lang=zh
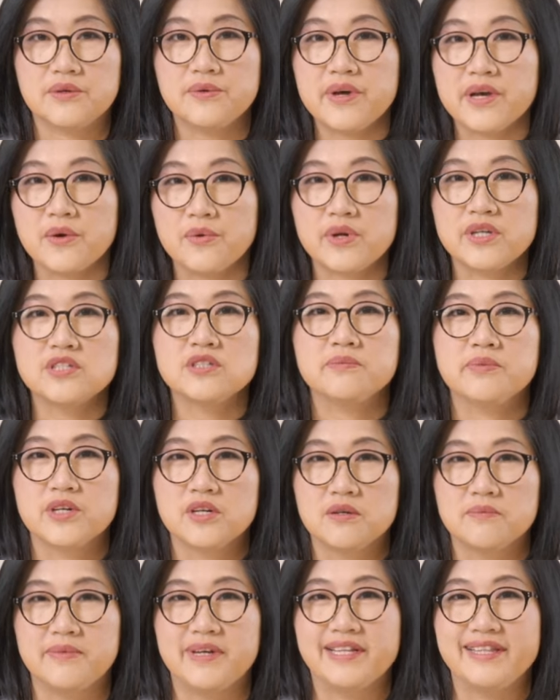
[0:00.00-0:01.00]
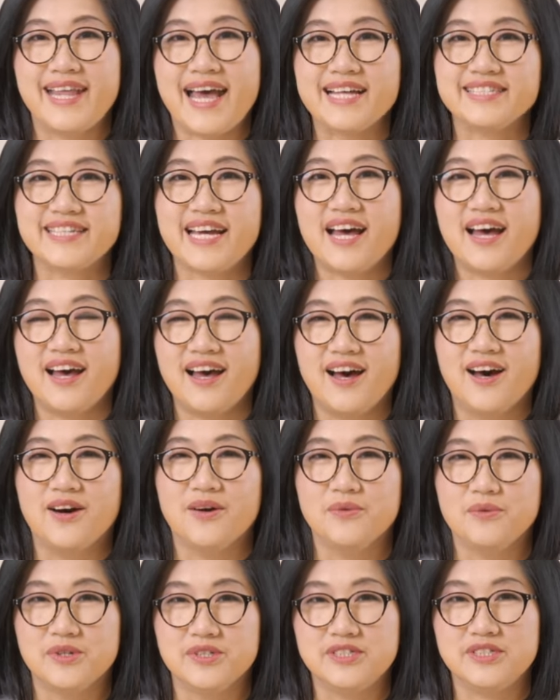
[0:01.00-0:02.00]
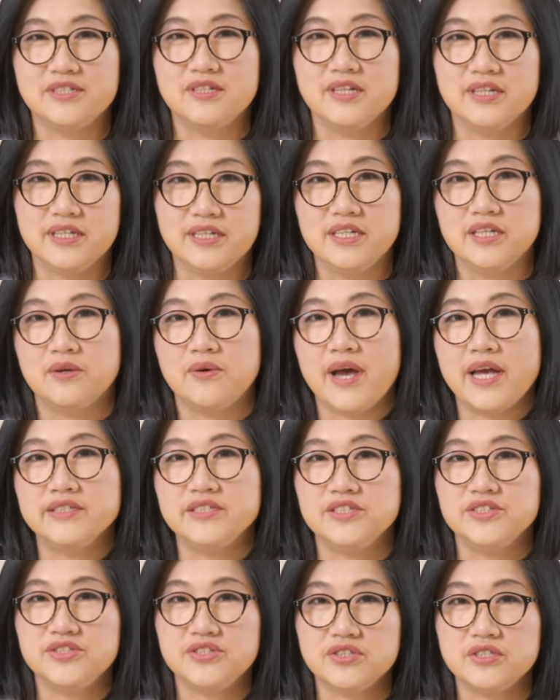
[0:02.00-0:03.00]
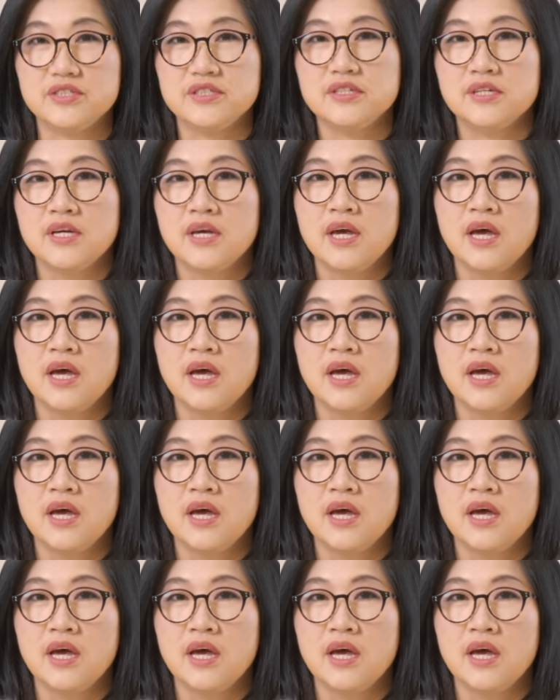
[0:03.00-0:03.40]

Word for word: 各位观众朋友们，大家好，我是林毅会计师。